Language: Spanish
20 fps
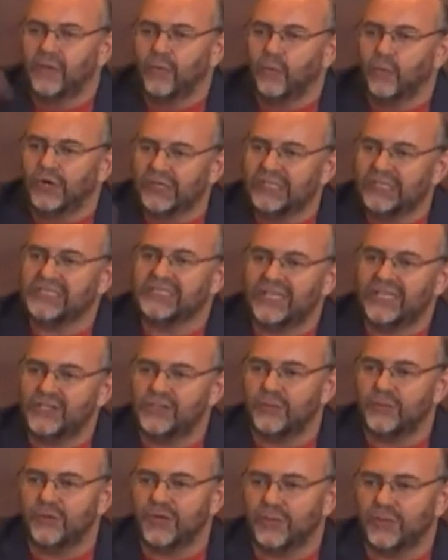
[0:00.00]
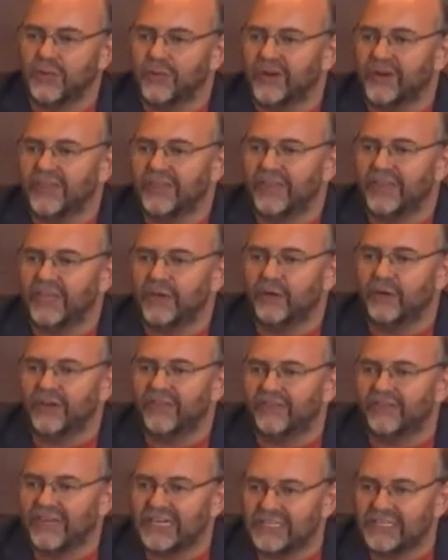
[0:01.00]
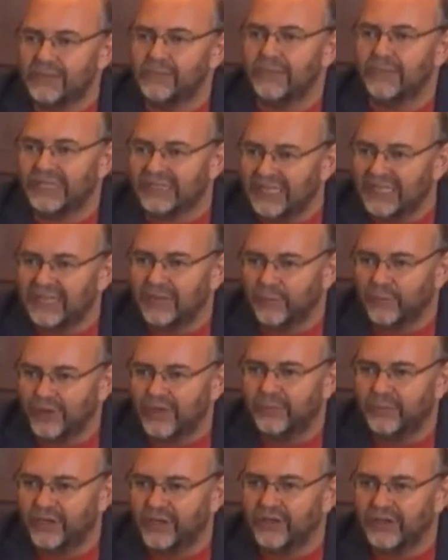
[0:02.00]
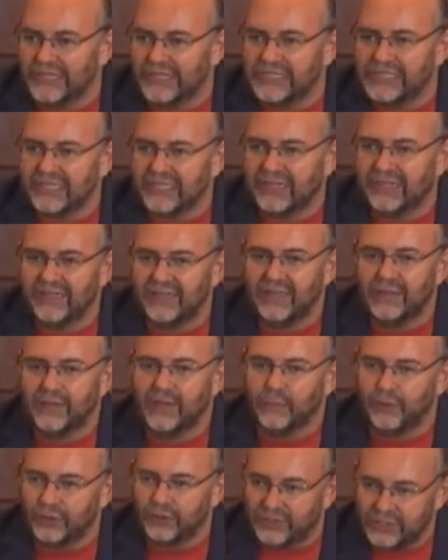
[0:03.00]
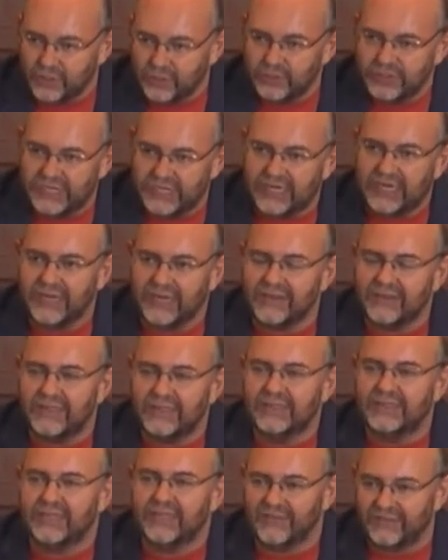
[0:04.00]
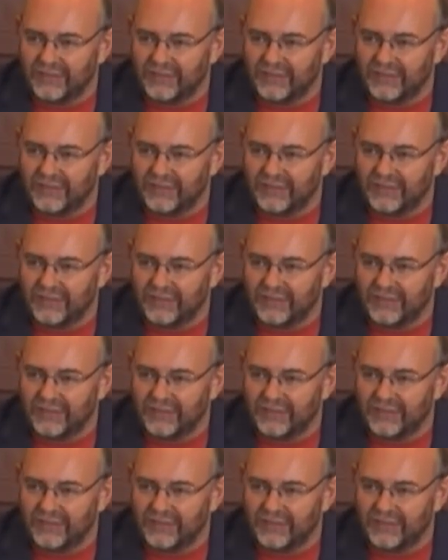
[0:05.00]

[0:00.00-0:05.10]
vueltas a esto porque me parecía que era una frase inventada por el periodista. He vuelto a escuchar la cinta y